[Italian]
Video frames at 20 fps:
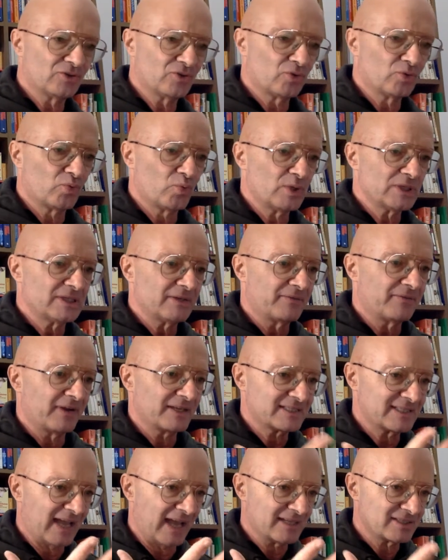con cui si fa
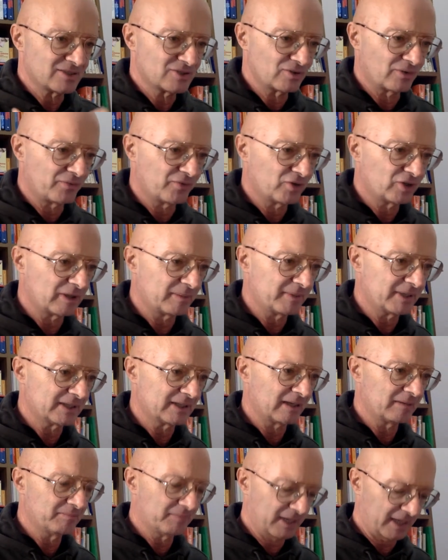sesso
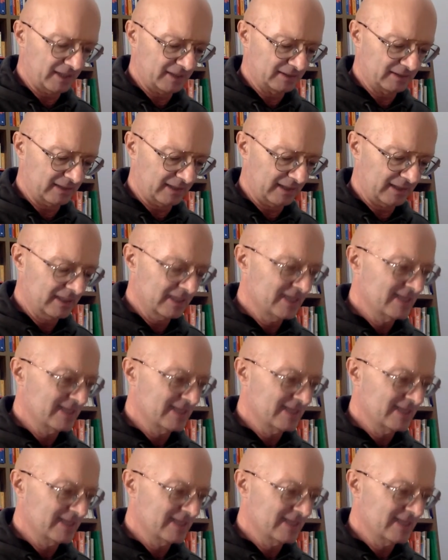fondamentalmente,